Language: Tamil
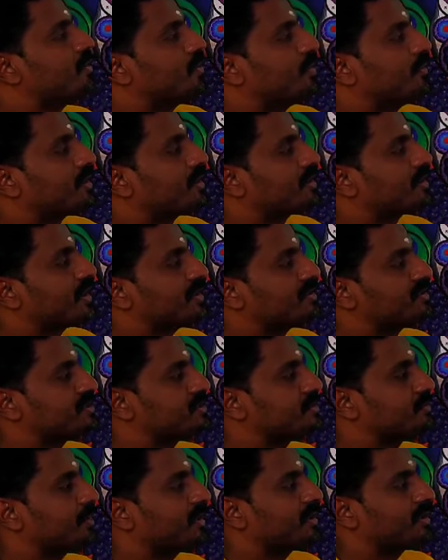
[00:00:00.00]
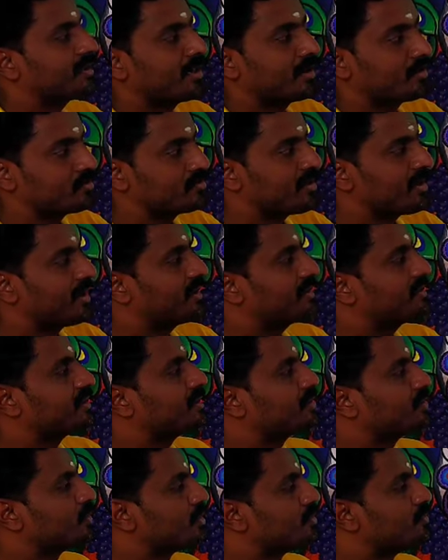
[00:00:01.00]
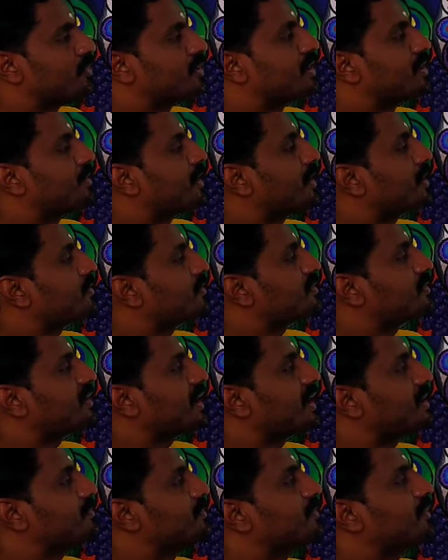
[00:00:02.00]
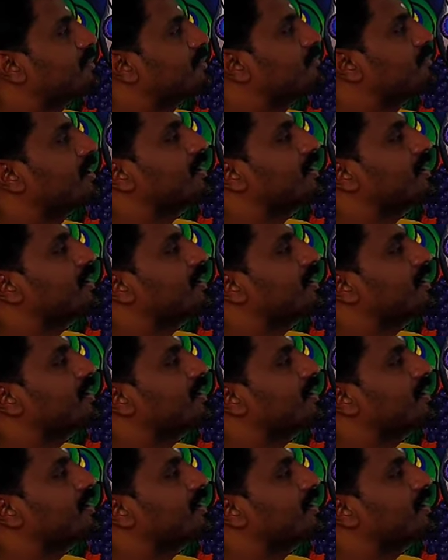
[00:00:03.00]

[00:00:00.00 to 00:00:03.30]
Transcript: ஒவ்வொன்றத்துலேயும் அஞ்சஞ்சு பாயிண்ட் நடுவில் இதில் இன்னொரு முக்கியமான ஒரு தலைப்பு வரும்